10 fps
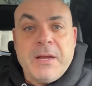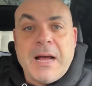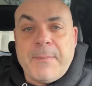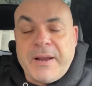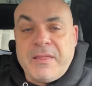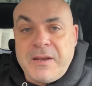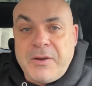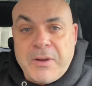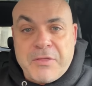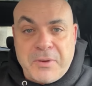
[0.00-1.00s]
aparecen en
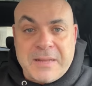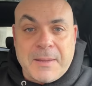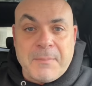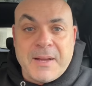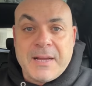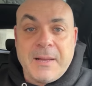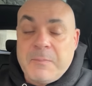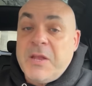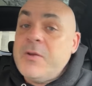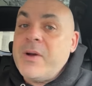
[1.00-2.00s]
una zona tan baja
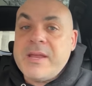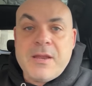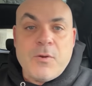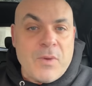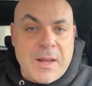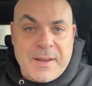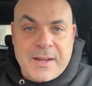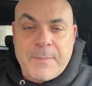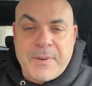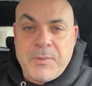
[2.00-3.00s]
y no hay ninguna
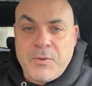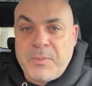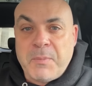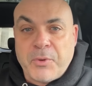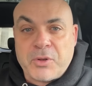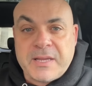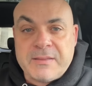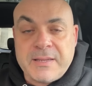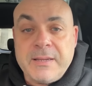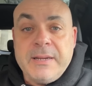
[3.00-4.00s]
marca premium
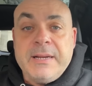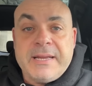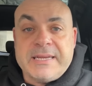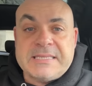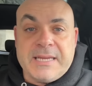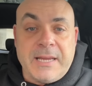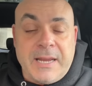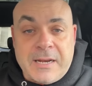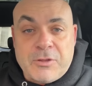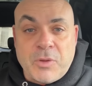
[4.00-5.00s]
importante que esté
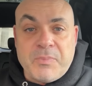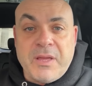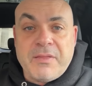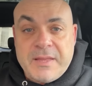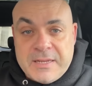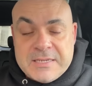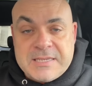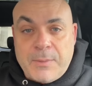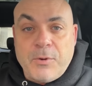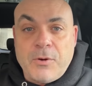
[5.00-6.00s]
en el top 10,
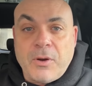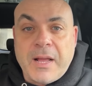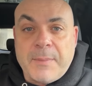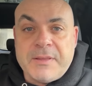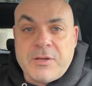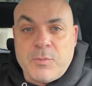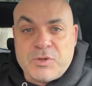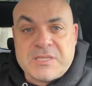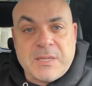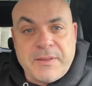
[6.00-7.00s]
salvo lógicamente como
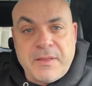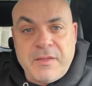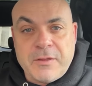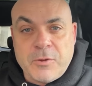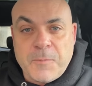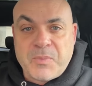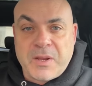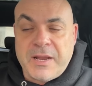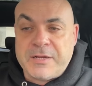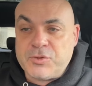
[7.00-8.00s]
os estaba diciendo
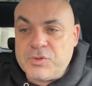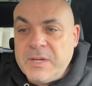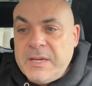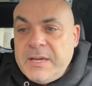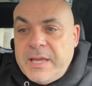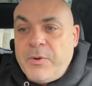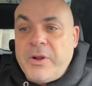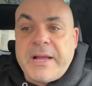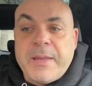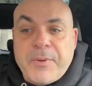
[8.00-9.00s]
Lexus. Y bueno,
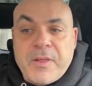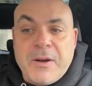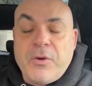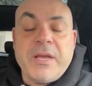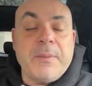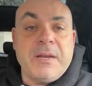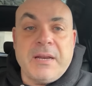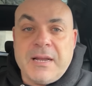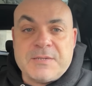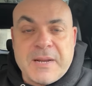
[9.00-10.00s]
y aquí por debajo ya
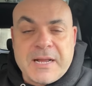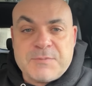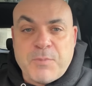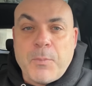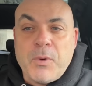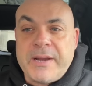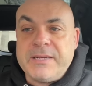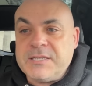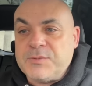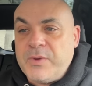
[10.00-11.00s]
vienen las marcas
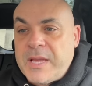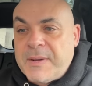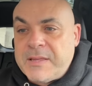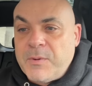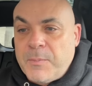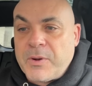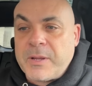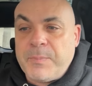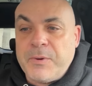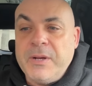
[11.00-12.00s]
populares, es muy llamativo, por
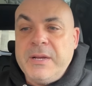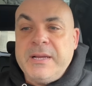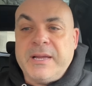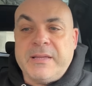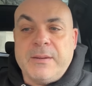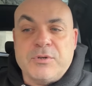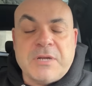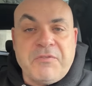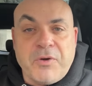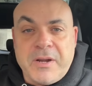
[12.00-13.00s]
ejemplo, que tenemos
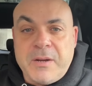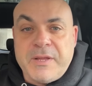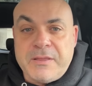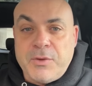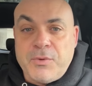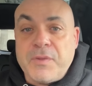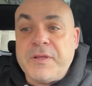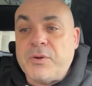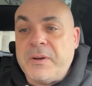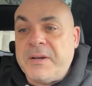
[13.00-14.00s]
a Ford en el 21,
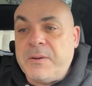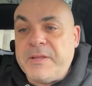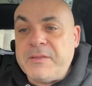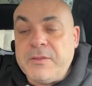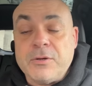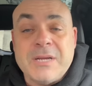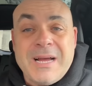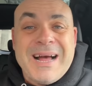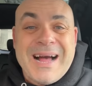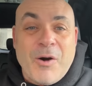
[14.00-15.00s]
Citroën en el 22,
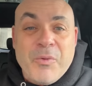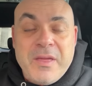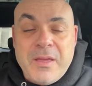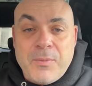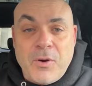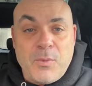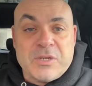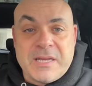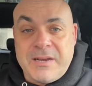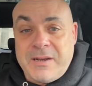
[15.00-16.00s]
Audi y Volvo
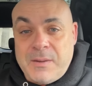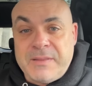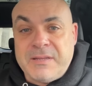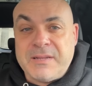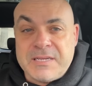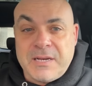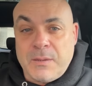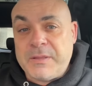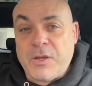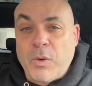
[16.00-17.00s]
están en el 23 y en
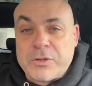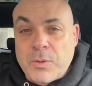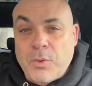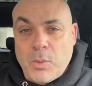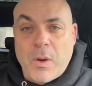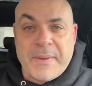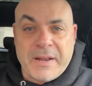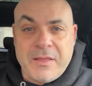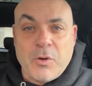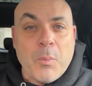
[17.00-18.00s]
el 24, Volvo ha
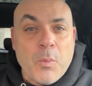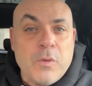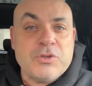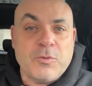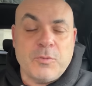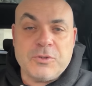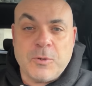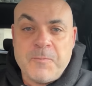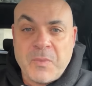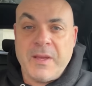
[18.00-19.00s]
perdido mucho,
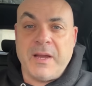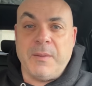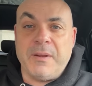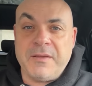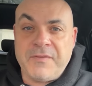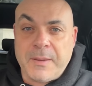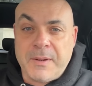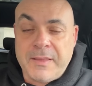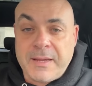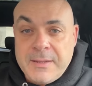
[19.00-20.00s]
mucho a nivel de
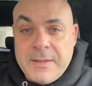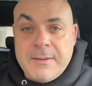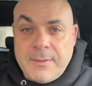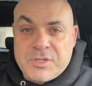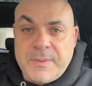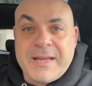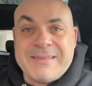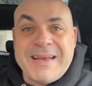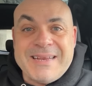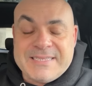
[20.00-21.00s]
fiabilidad. Vamos a ver
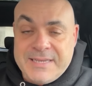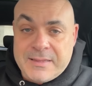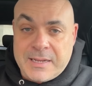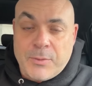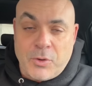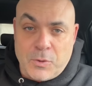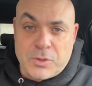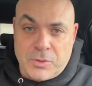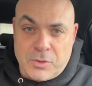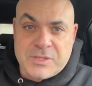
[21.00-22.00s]
qué tal le sientan a Volvo
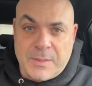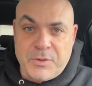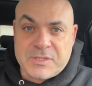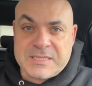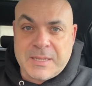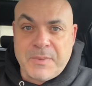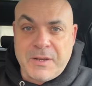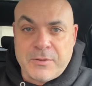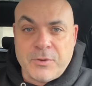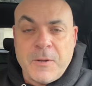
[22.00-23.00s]
todos los cambios que están
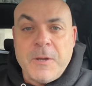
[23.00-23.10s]
viniendo